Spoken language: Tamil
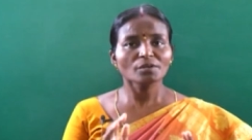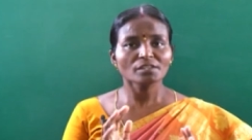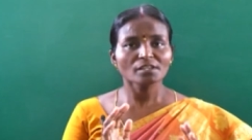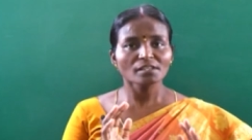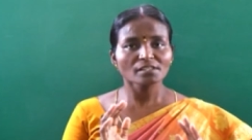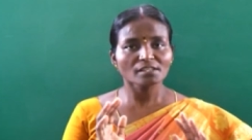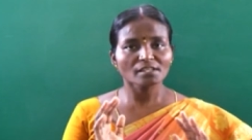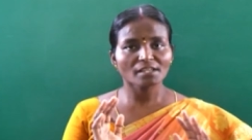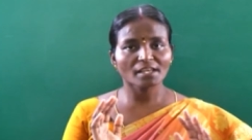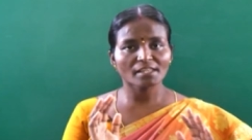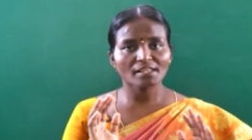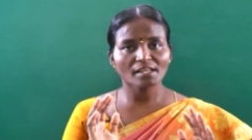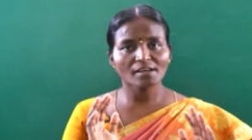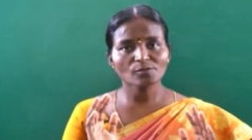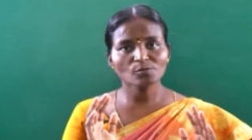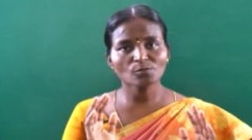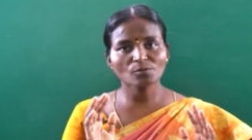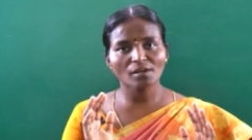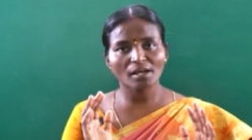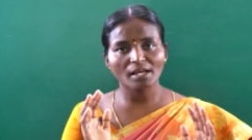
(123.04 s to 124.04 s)
பொழுது அதற்கு
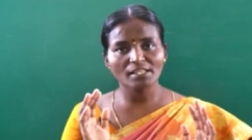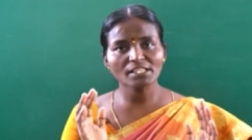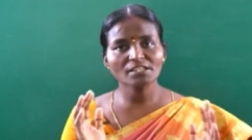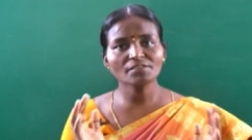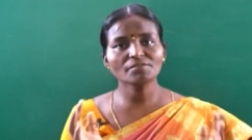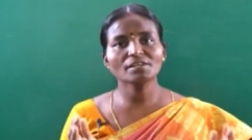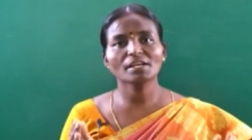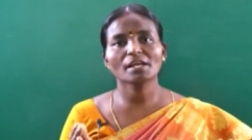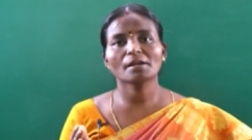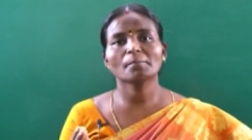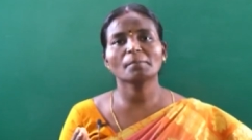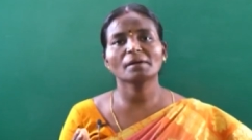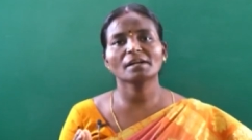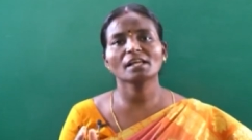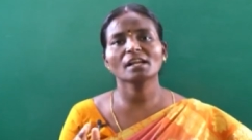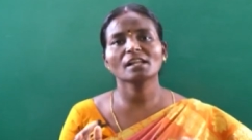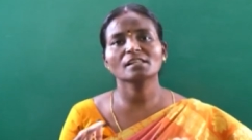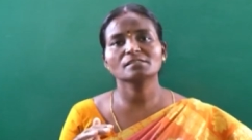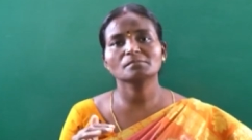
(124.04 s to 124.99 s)
ஏதாவது ஒரு அதிர்வு ஏற்பட்டால்